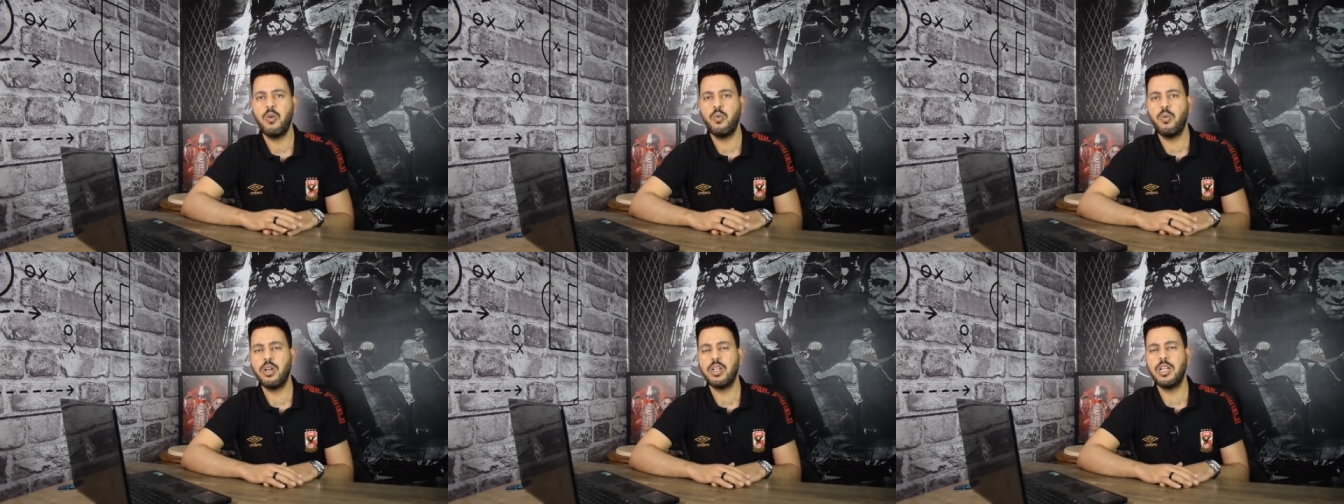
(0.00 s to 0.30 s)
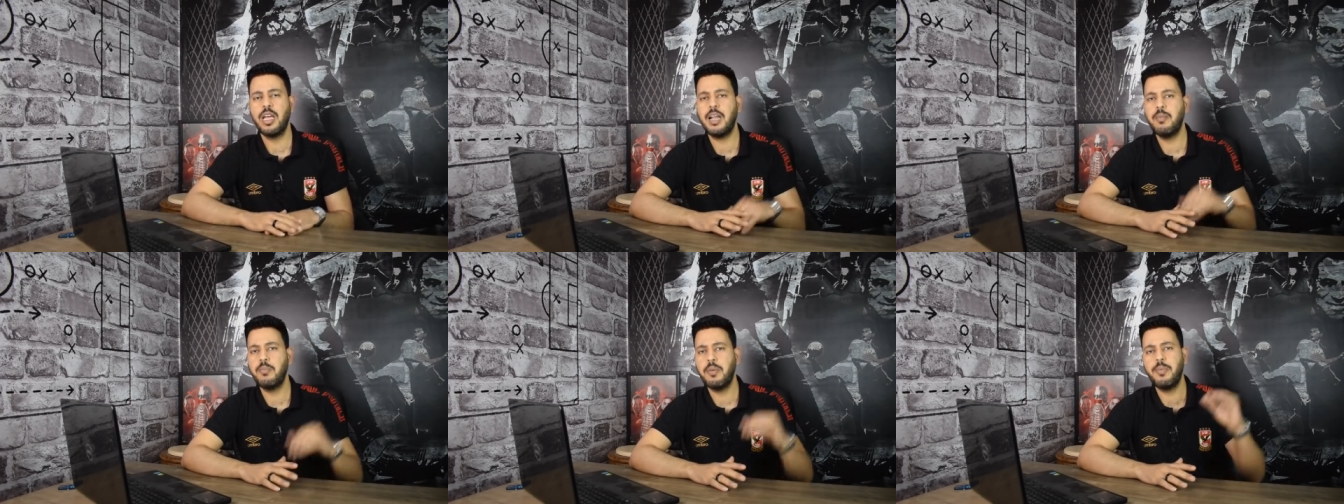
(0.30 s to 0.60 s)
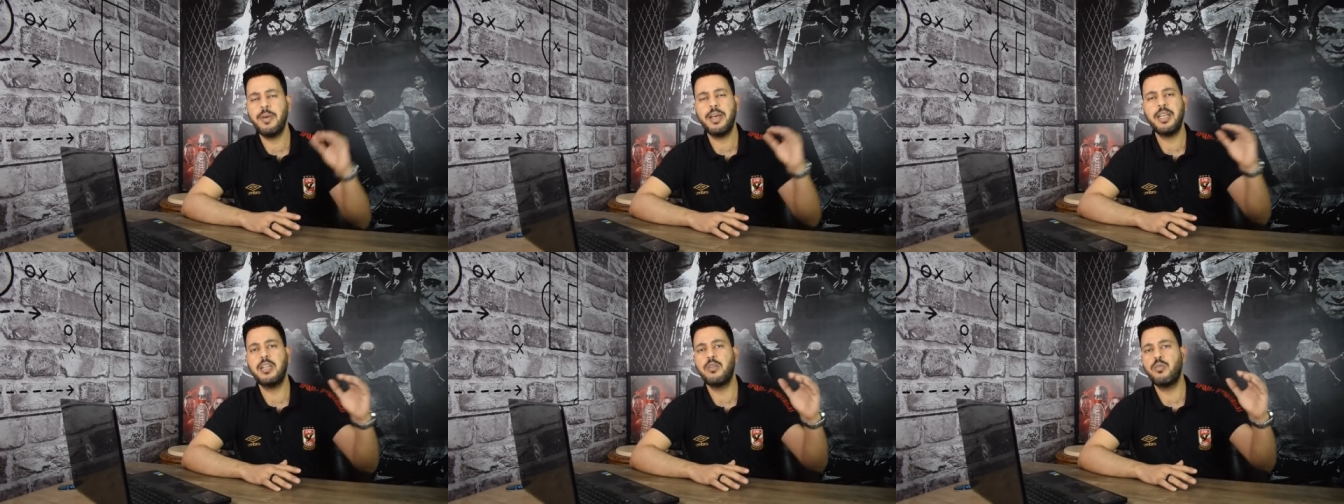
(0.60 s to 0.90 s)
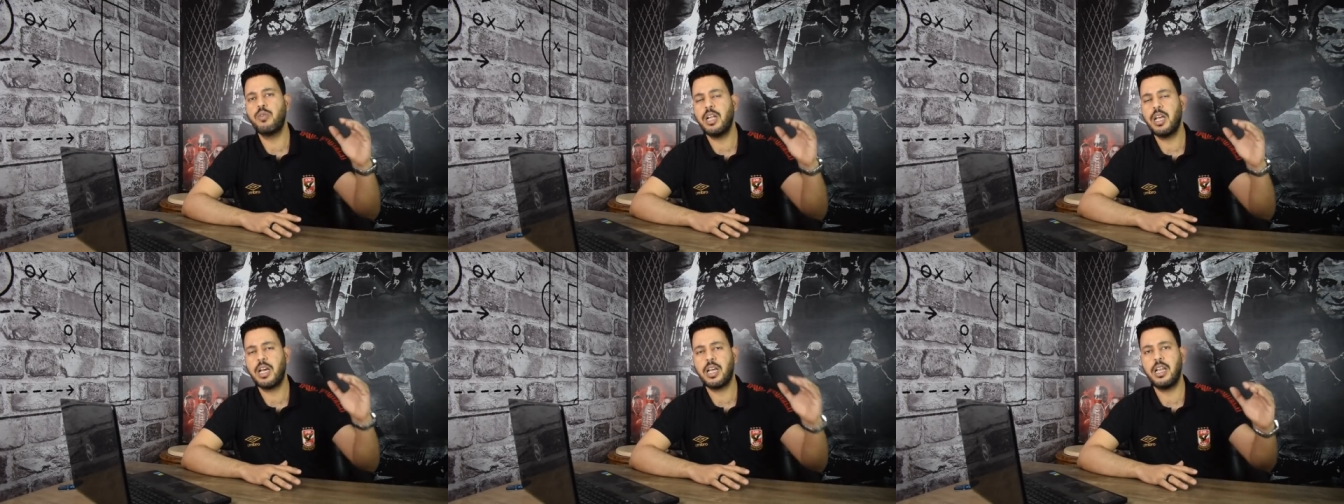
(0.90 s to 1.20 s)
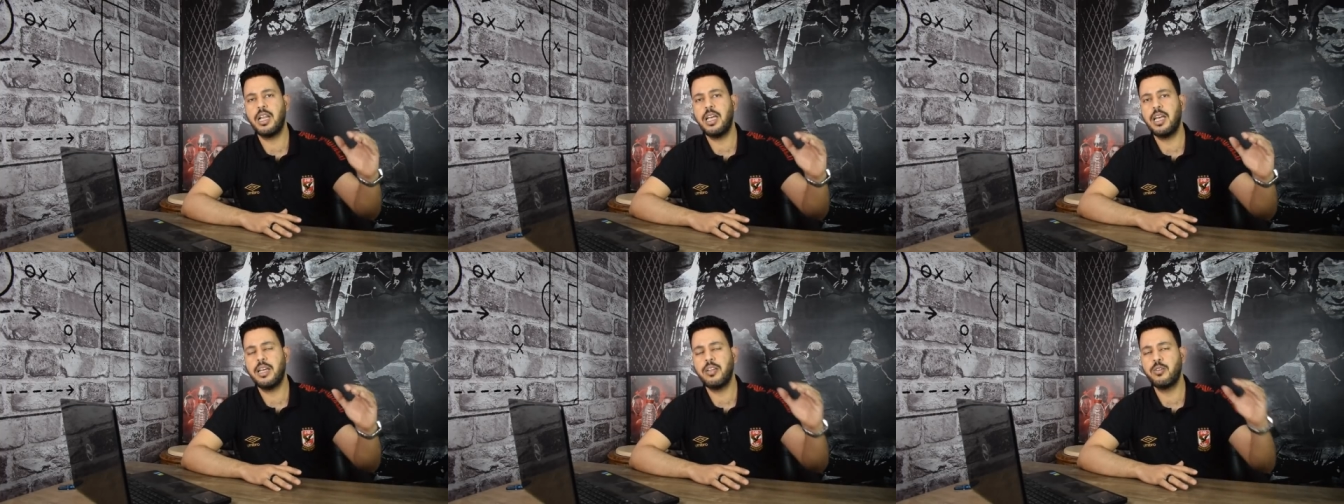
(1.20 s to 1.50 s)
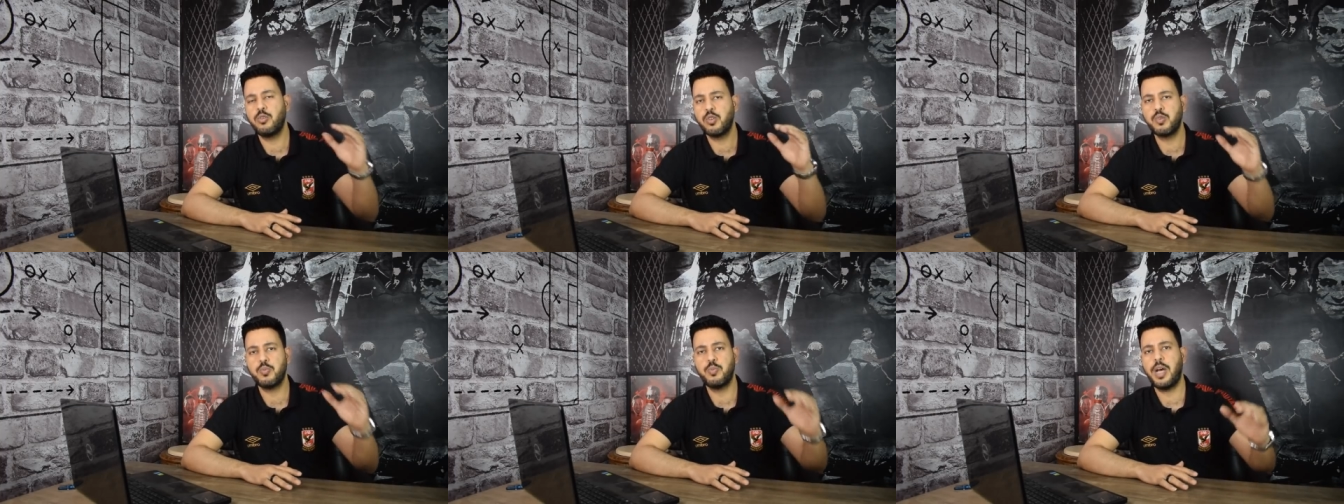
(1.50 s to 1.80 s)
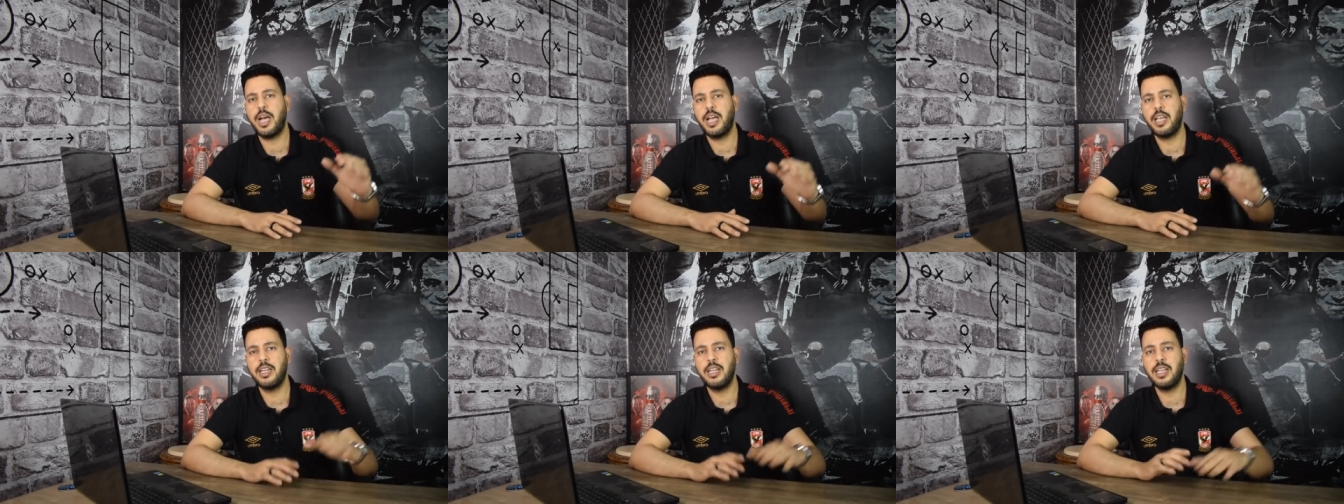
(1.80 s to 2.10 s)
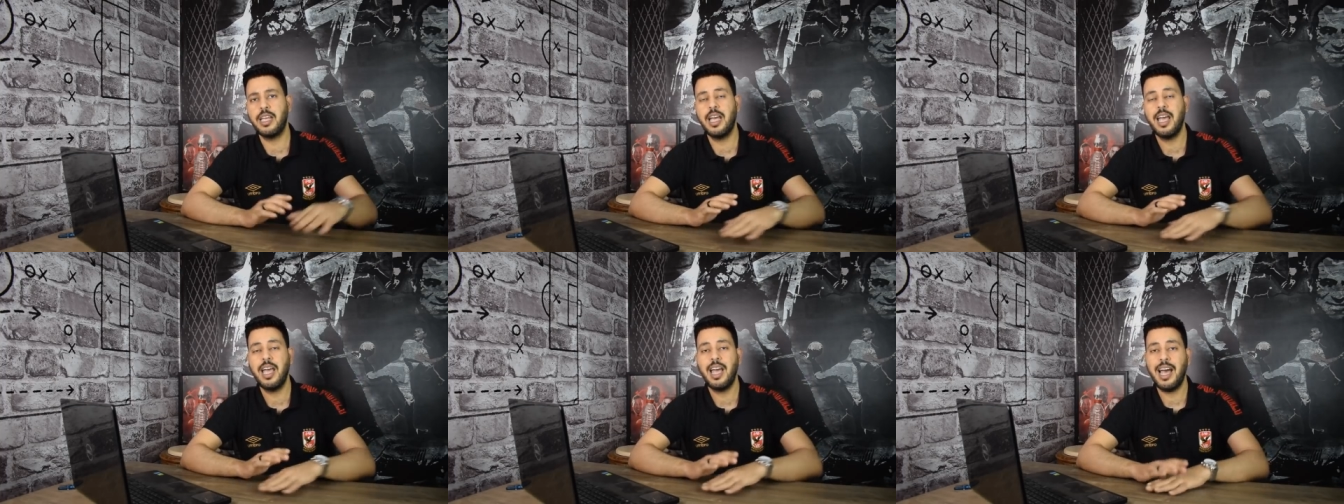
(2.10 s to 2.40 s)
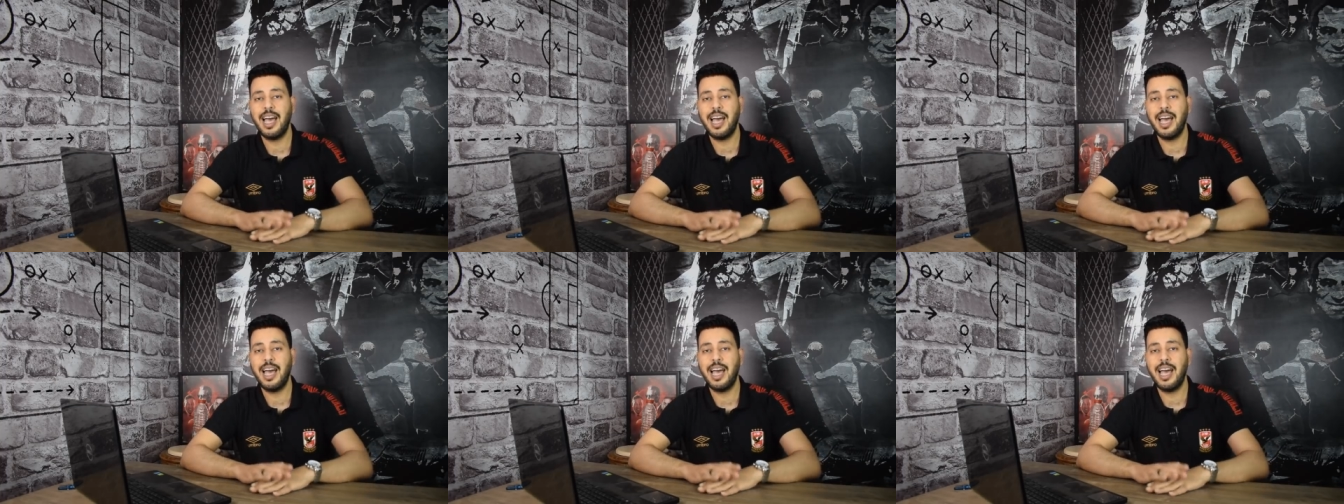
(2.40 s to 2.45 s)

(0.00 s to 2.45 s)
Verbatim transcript: وضع المبادئ والاخلاق نصب عينيه